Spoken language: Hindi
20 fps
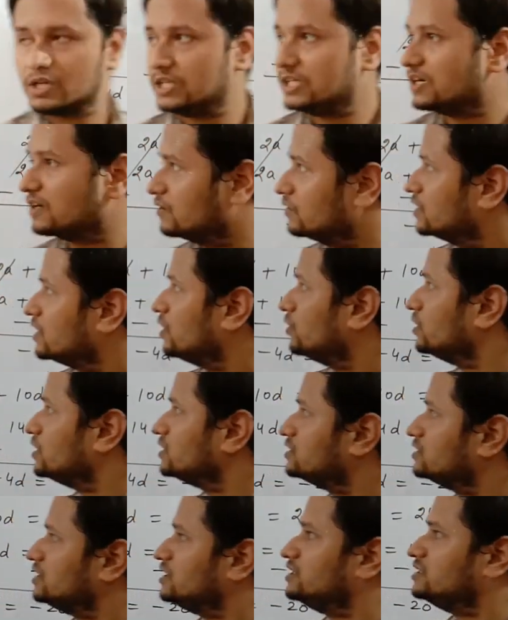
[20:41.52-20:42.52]
क्लियर हो गया होगा
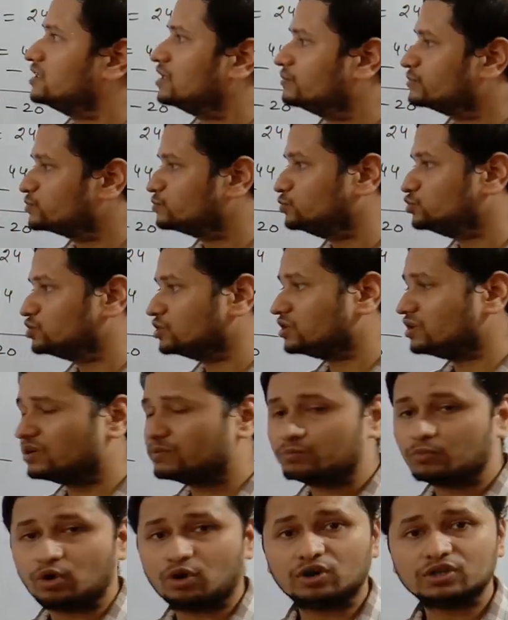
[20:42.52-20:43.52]
तीन टर्म्स पूछे थे और
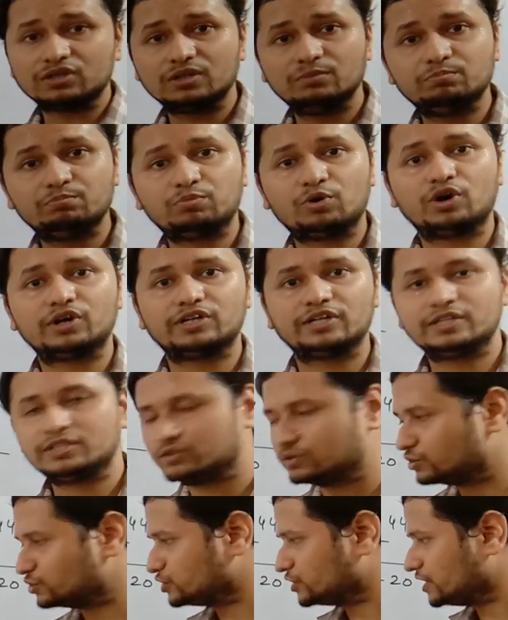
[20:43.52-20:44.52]
बहुत इंपॉर्टेंट
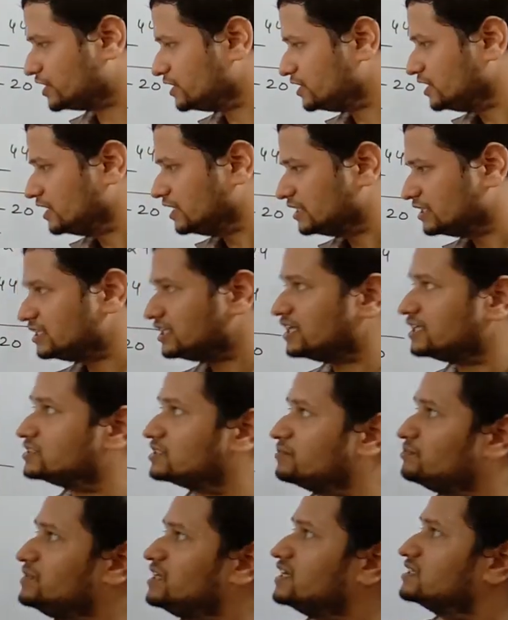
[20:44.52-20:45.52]
क्वेश्चन है ठीक है
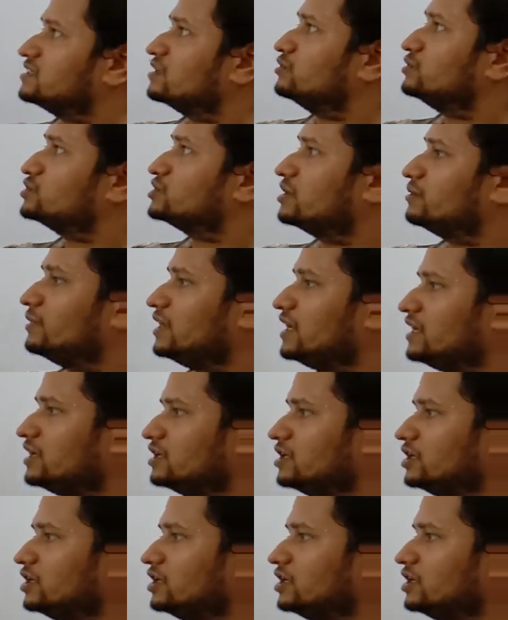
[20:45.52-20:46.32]
जब भी ऐसा क्वेश्चन मिले